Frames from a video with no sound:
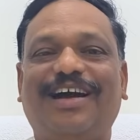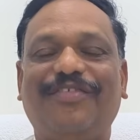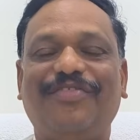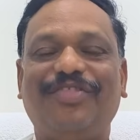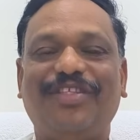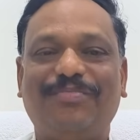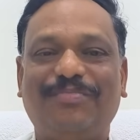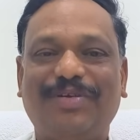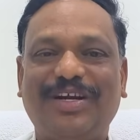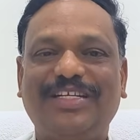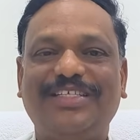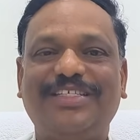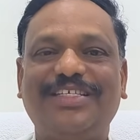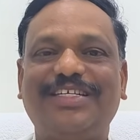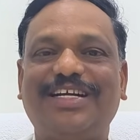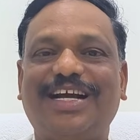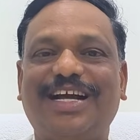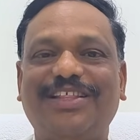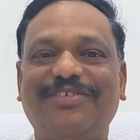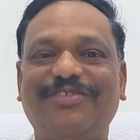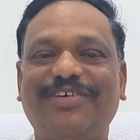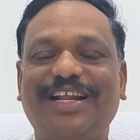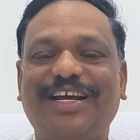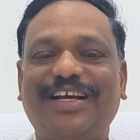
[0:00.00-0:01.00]
அந்த பெட்டிஷனுக்கு
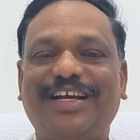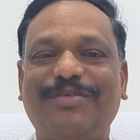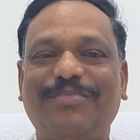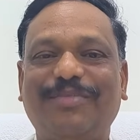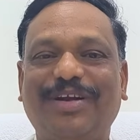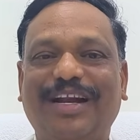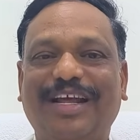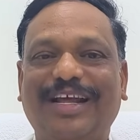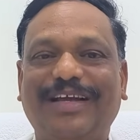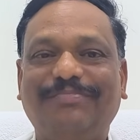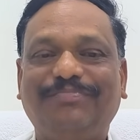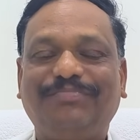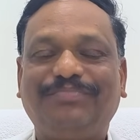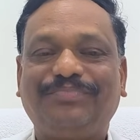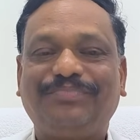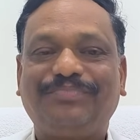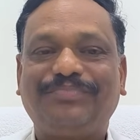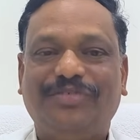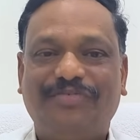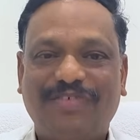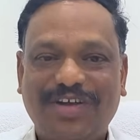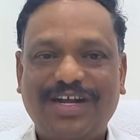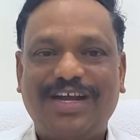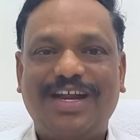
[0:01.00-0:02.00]
அது விளக்கம் இல்லை
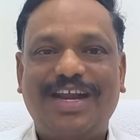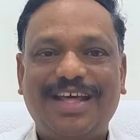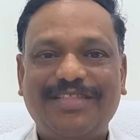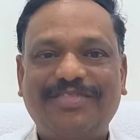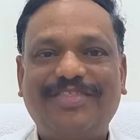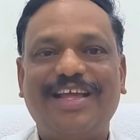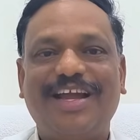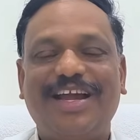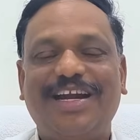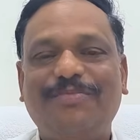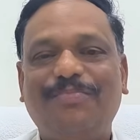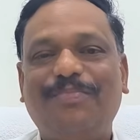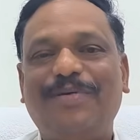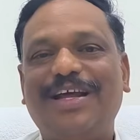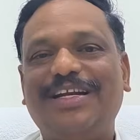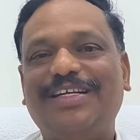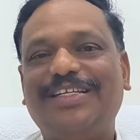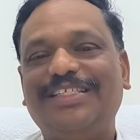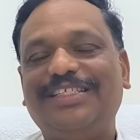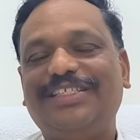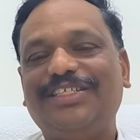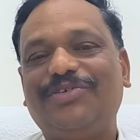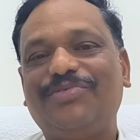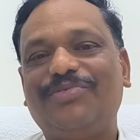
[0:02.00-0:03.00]
இவங்களா தேர்ட்
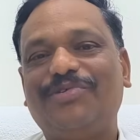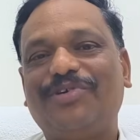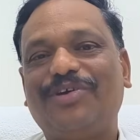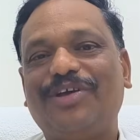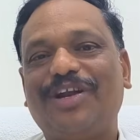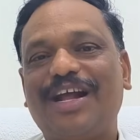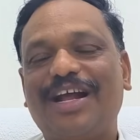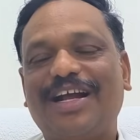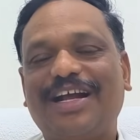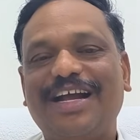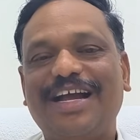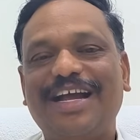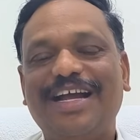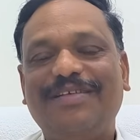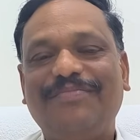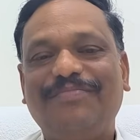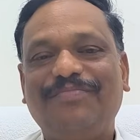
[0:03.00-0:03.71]
பார்ட்டிஸுக்கு கொடுக்குறாங்க